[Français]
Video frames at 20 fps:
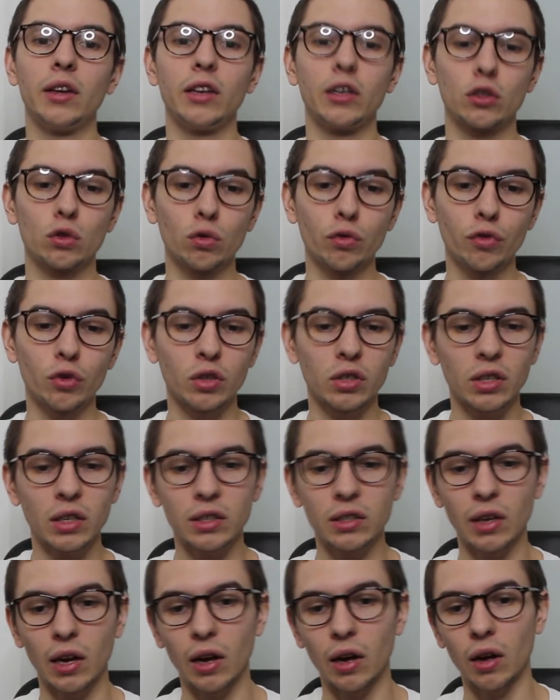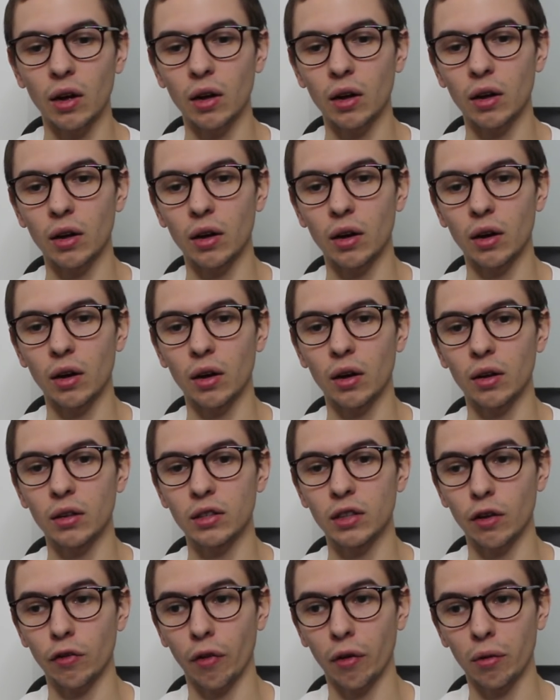Et je trouve que ça, ça,
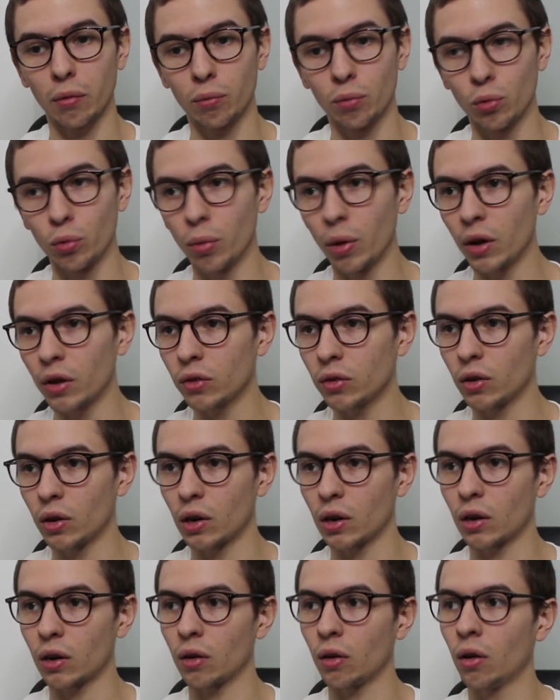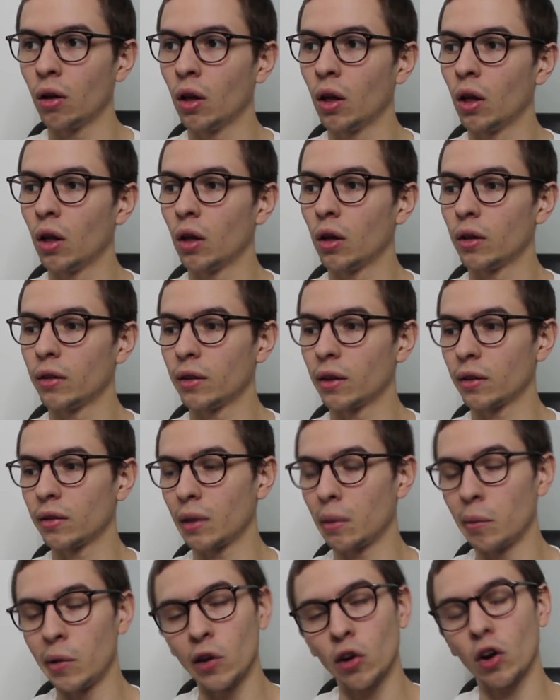ça fait Booba d'un l'un
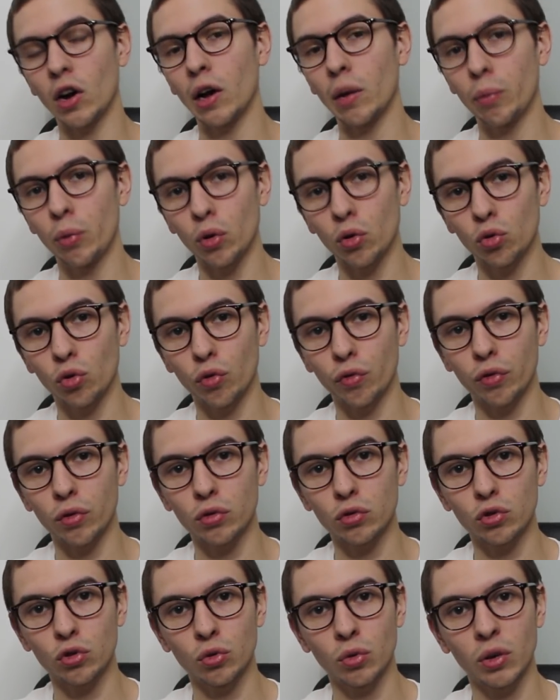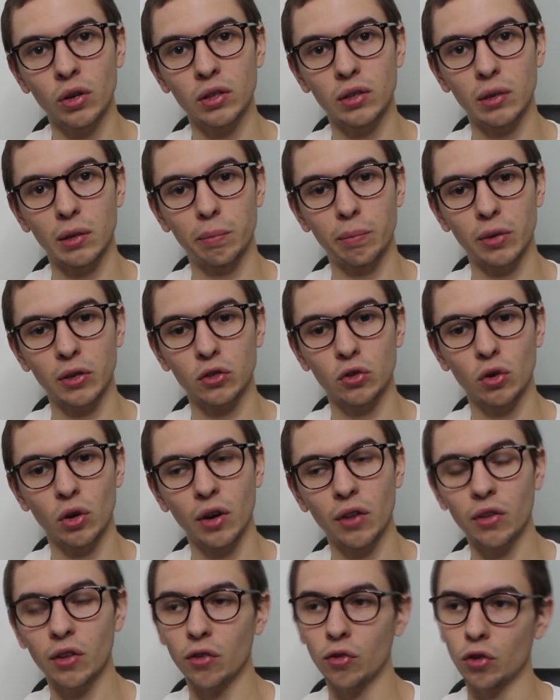des meilleurs rappeurs de France, tu vois. C'est presque
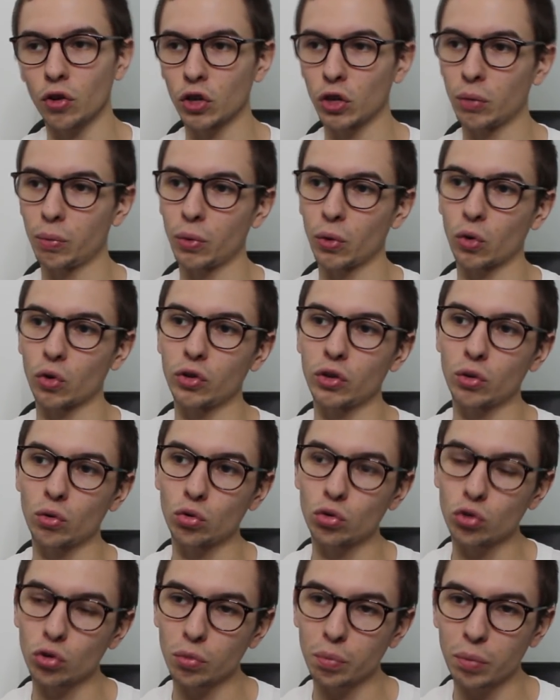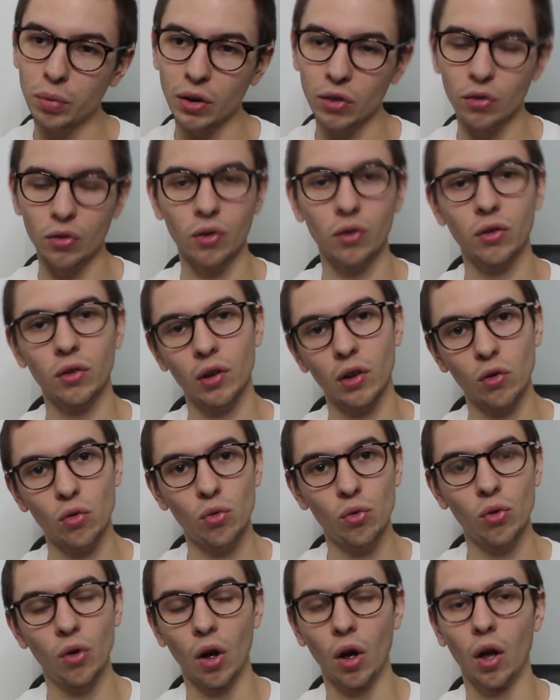l'un des seuls qui peut réunir autant de personnes d'un
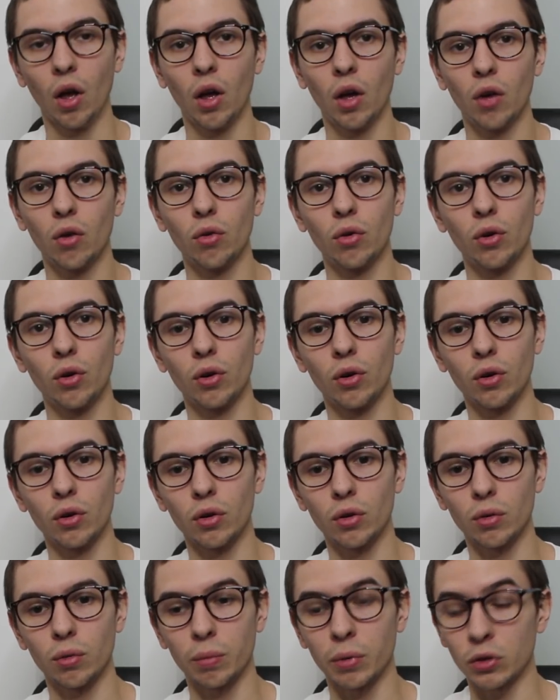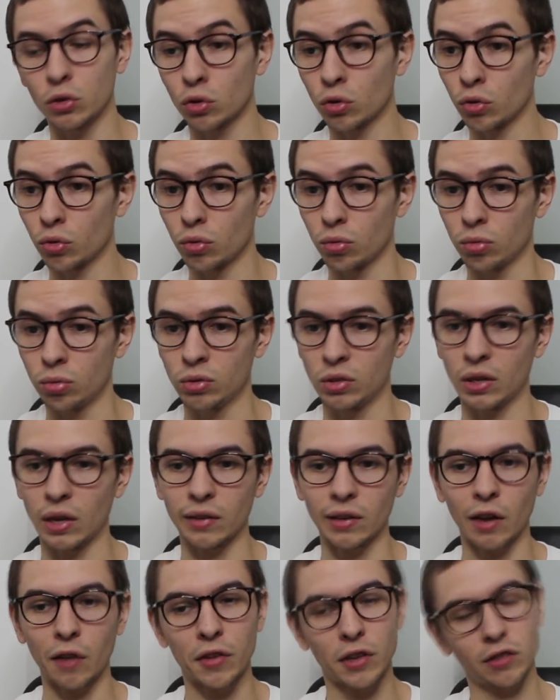coup. Euh, parce que ça
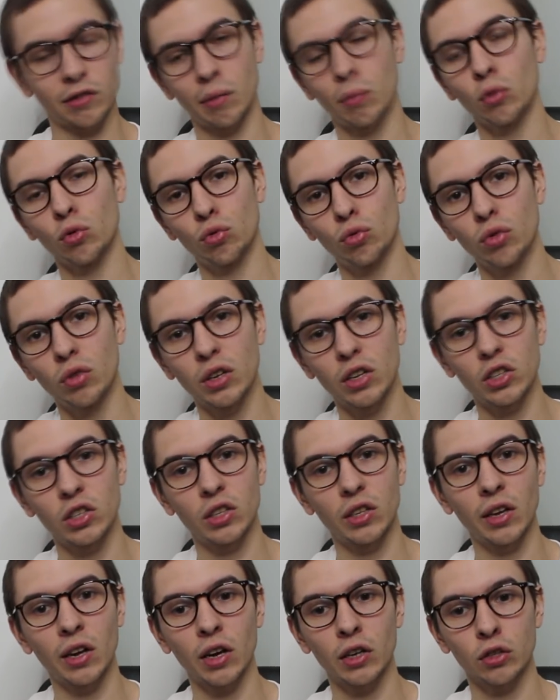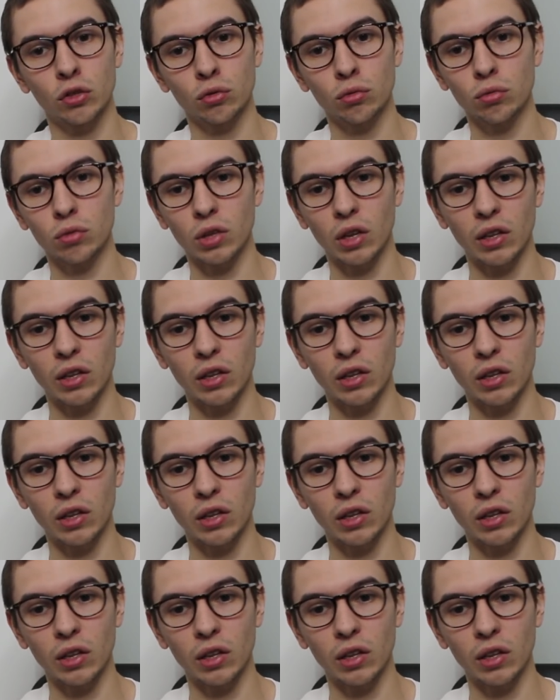traverse vraiment toutes les générations.